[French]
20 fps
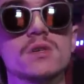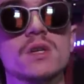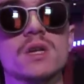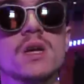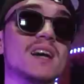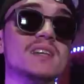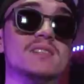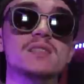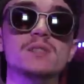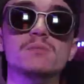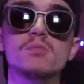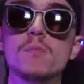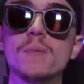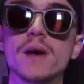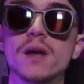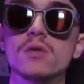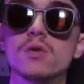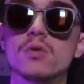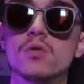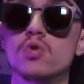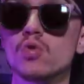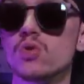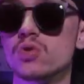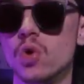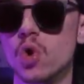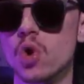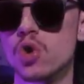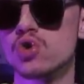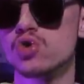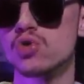eh bien l'artiste peut perdre le
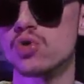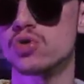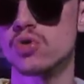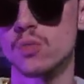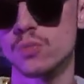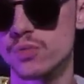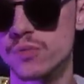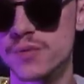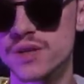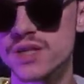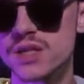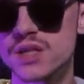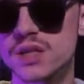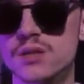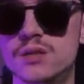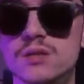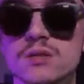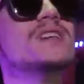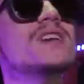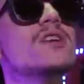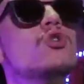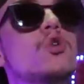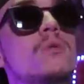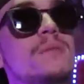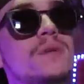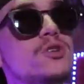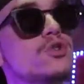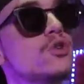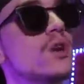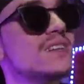contrôle sur son public, sans oublier qu'au
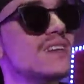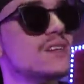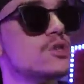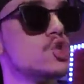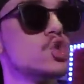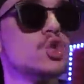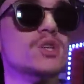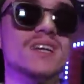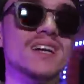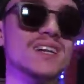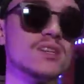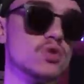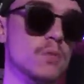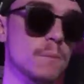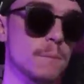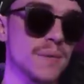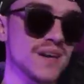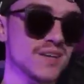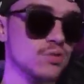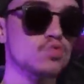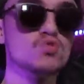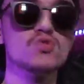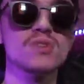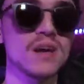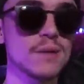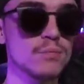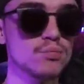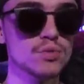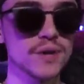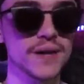milieu, attention, il y en a qui sont pas tous
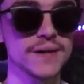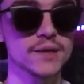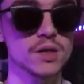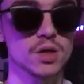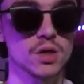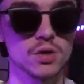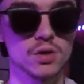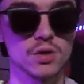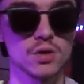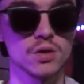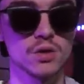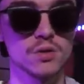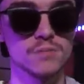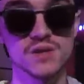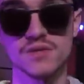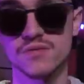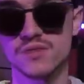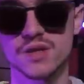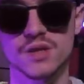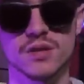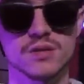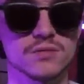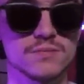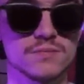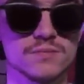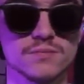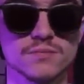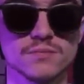là pour être euh, bienveillants.